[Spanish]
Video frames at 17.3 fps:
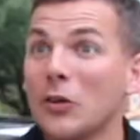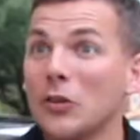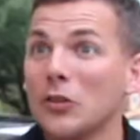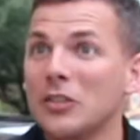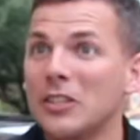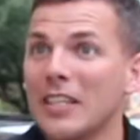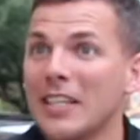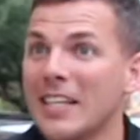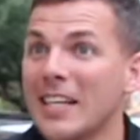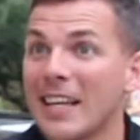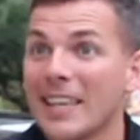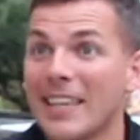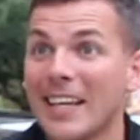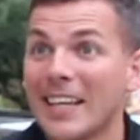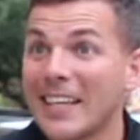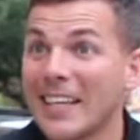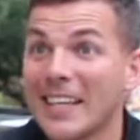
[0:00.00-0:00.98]
coche
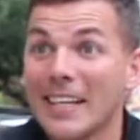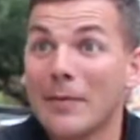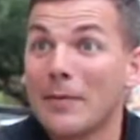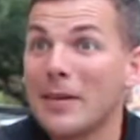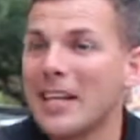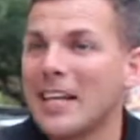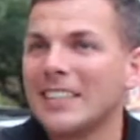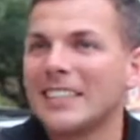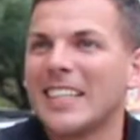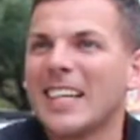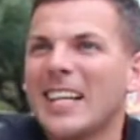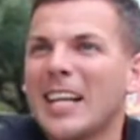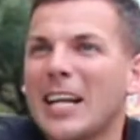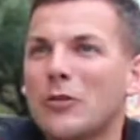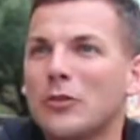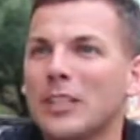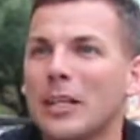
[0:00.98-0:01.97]
nace aquí en Avilés, en
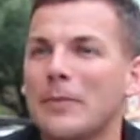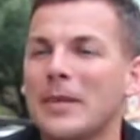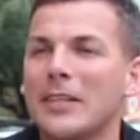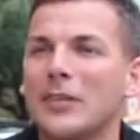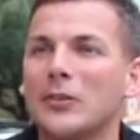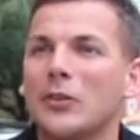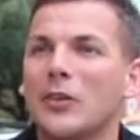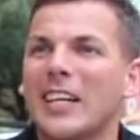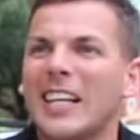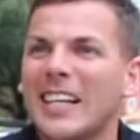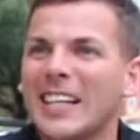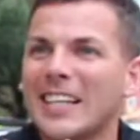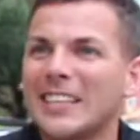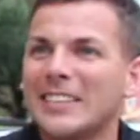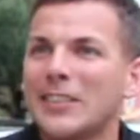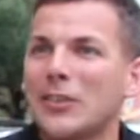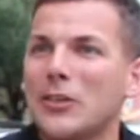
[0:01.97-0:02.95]
el ayuntamiento, en el
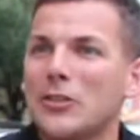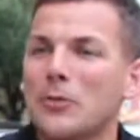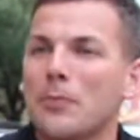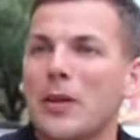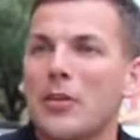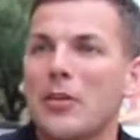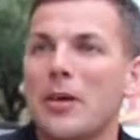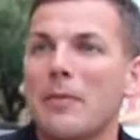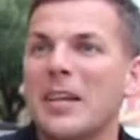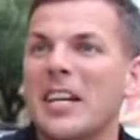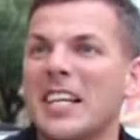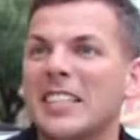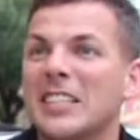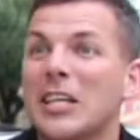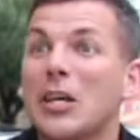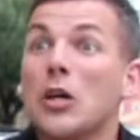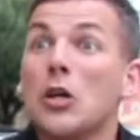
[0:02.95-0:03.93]
NH Colegio Parque de
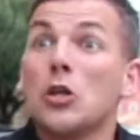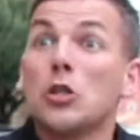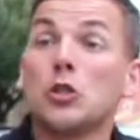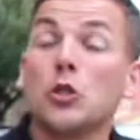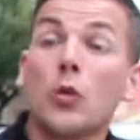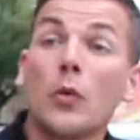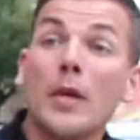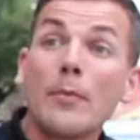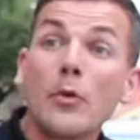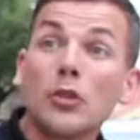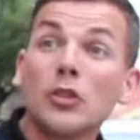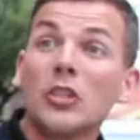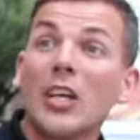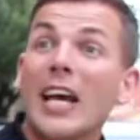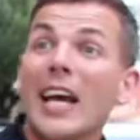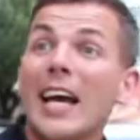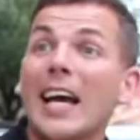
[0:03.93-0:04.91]
Avilés.
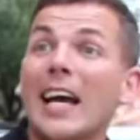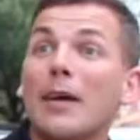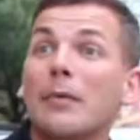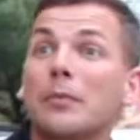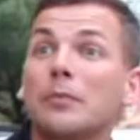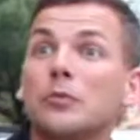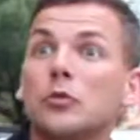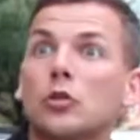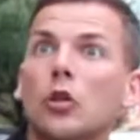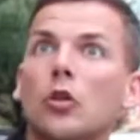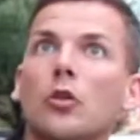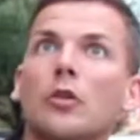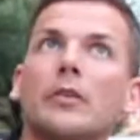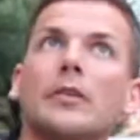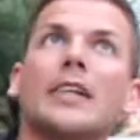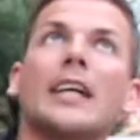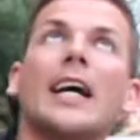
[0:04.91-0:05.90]
Subimos
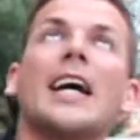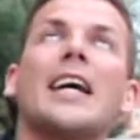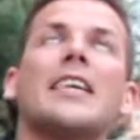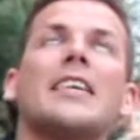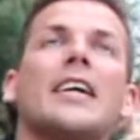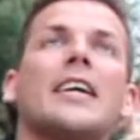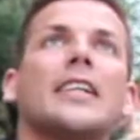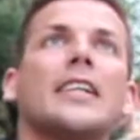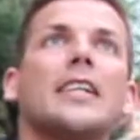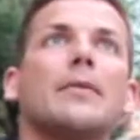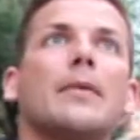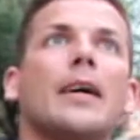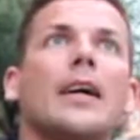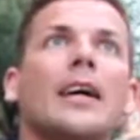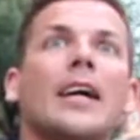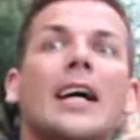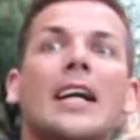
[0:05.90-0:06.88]
todo calle
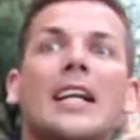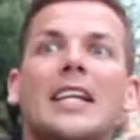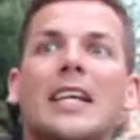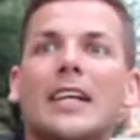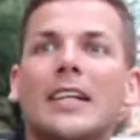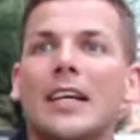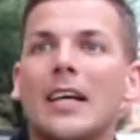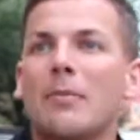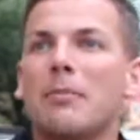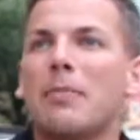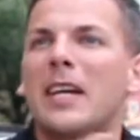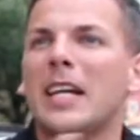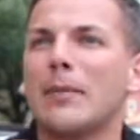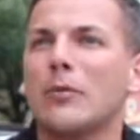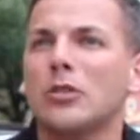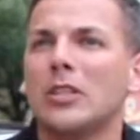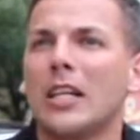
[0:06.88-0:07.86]
arriba, Galeana,
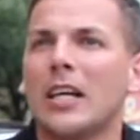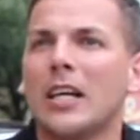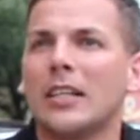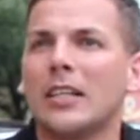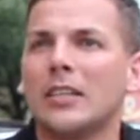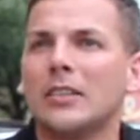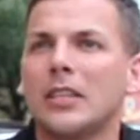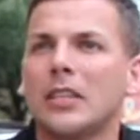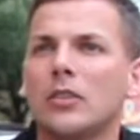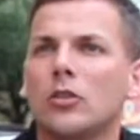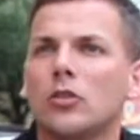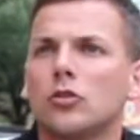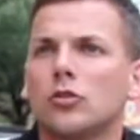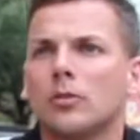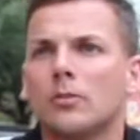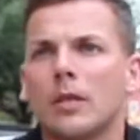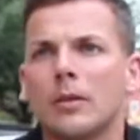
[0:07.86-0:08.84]
paramos en la garnacha y
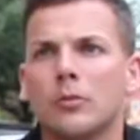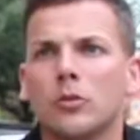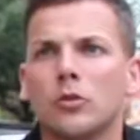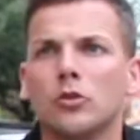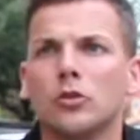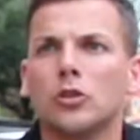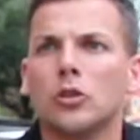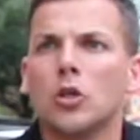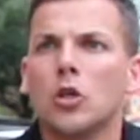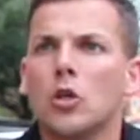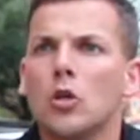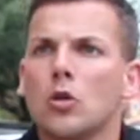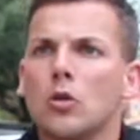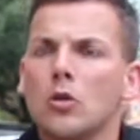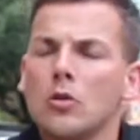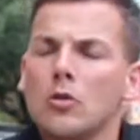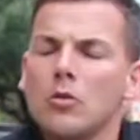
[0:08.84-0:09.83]
nos tomamos
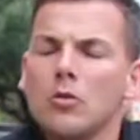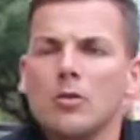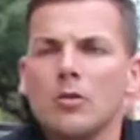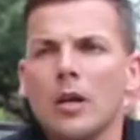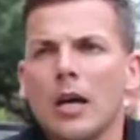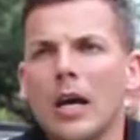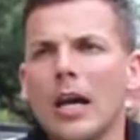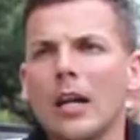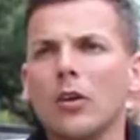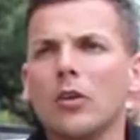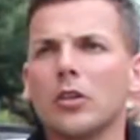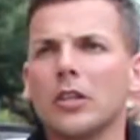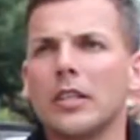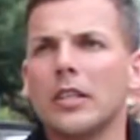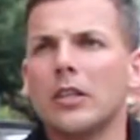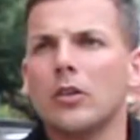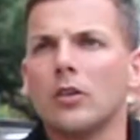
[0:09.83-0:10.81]
algo
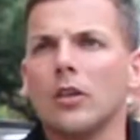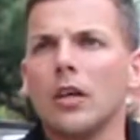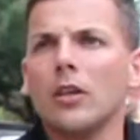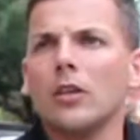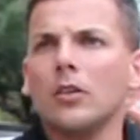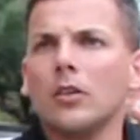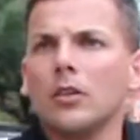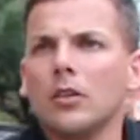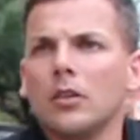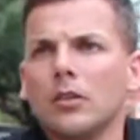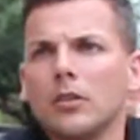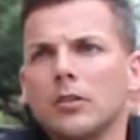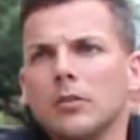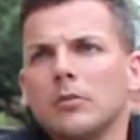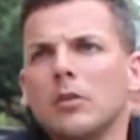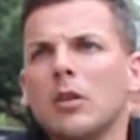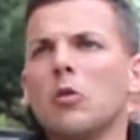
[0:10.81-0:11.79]
rico,
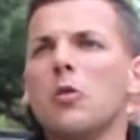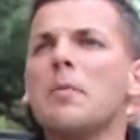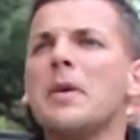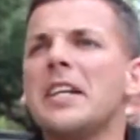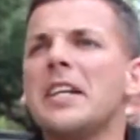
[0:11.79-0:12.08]
algo un